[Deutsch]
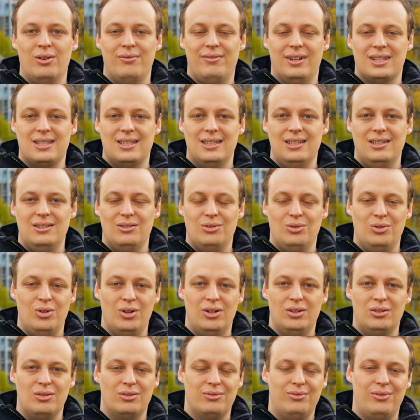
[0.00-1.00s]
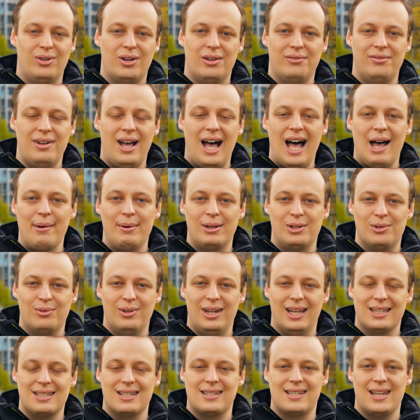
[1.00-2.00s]
verzichten könnt. Und von der Verarbeitung
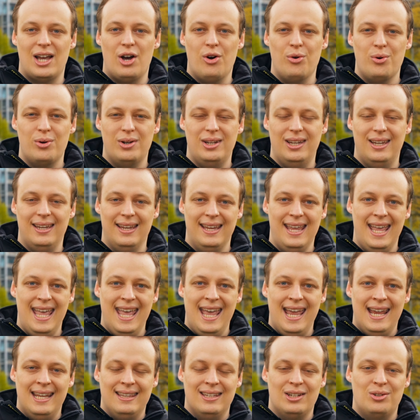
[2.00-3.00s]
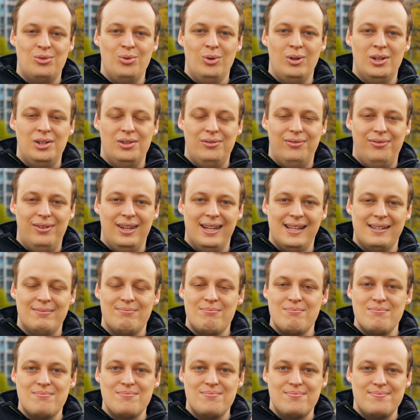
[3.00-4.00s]
her ist es auch okay. Natürlich fehlen
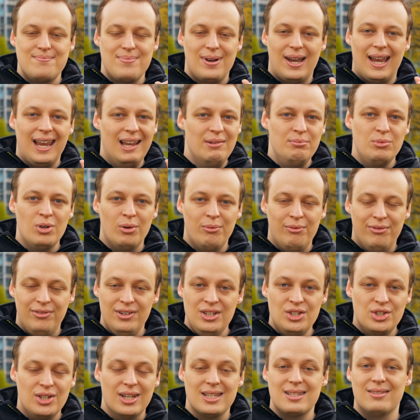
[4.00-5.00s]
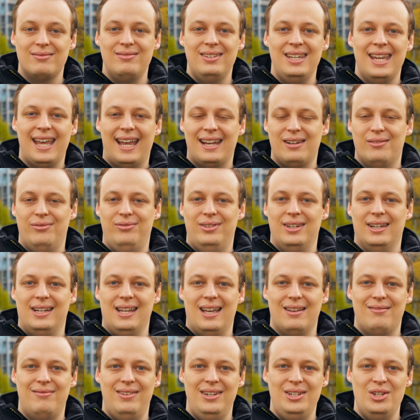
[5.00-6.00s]
Premium-Features wie ein
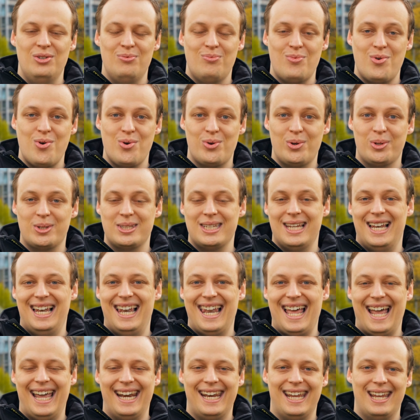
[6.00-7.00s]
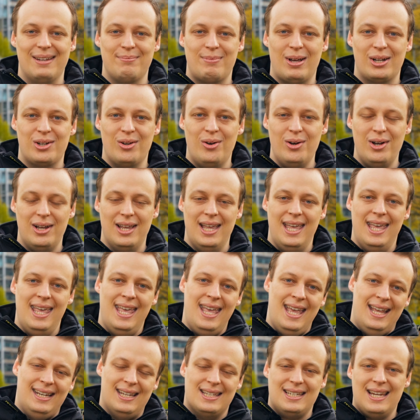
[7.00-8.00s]
4K-Videomodus leider immer noch.
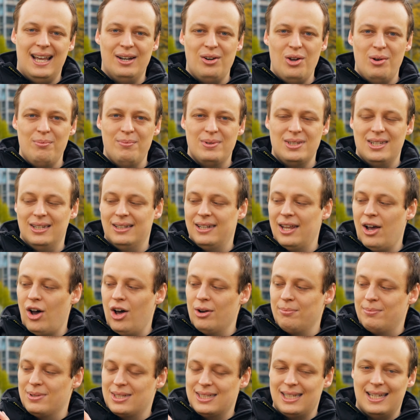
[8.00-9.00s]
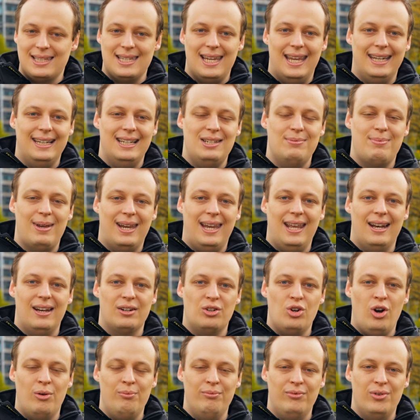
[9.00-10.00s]
Das kann noch ein bisschen dauern, bis das endlich bei Canon
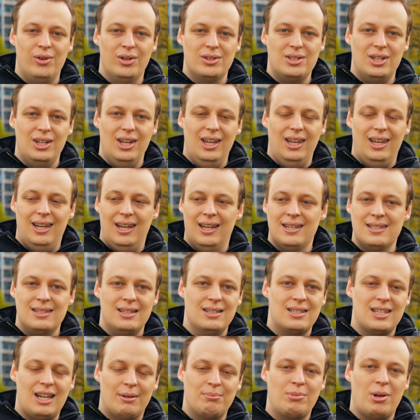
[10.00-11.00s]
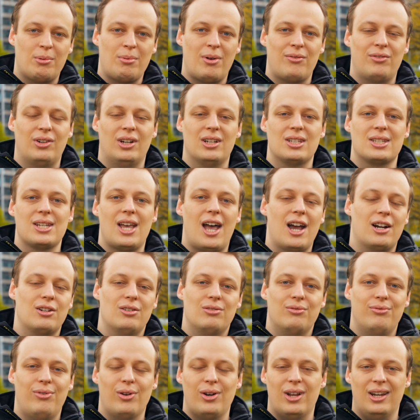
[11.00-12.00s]
kommen wird. Insgesamt aber, wie gesagt,
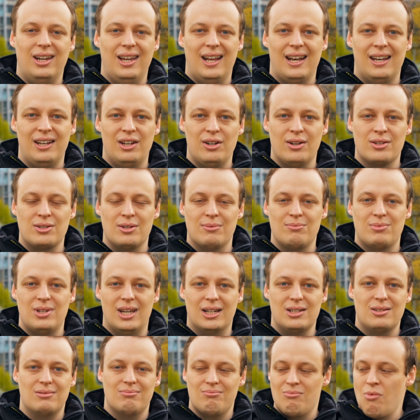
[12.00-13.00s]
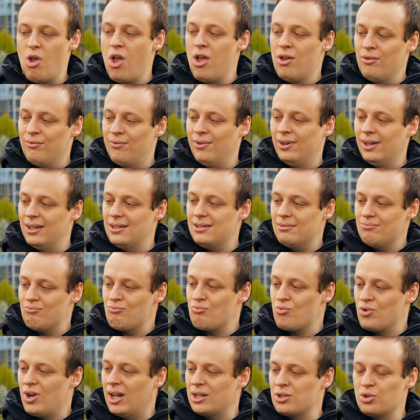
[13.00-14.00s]
von der Canon EOS M6 finde ich
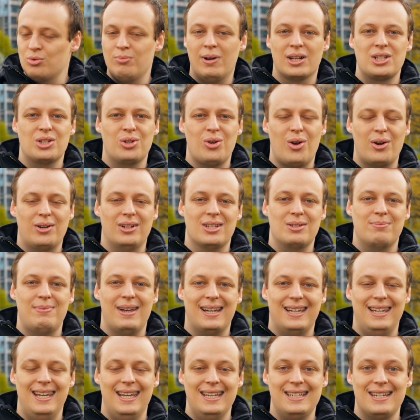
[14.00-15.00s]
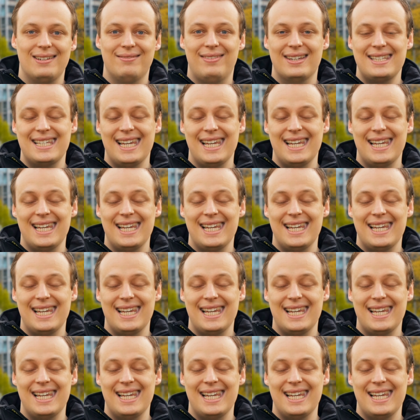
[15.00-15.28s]
ein ganz überzeugendes Paket. Was